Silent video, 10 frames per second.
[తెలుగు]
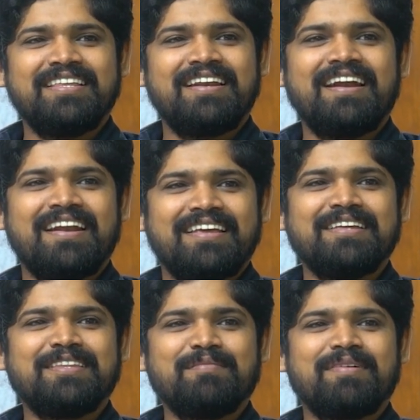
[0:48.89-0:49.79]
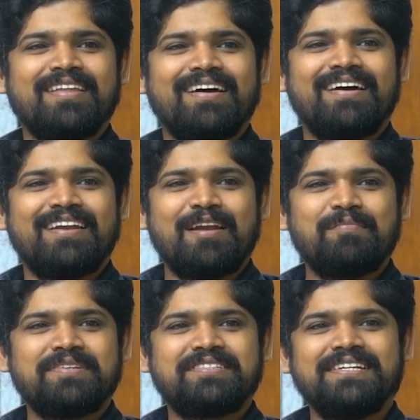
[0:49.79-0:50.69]
ఏదన్నా ట్రై చేద్దాం కదా అని
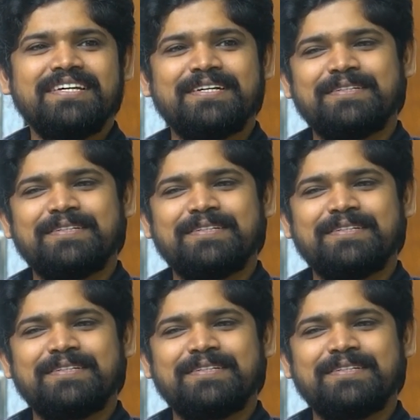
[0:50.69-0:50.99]
అనిపించి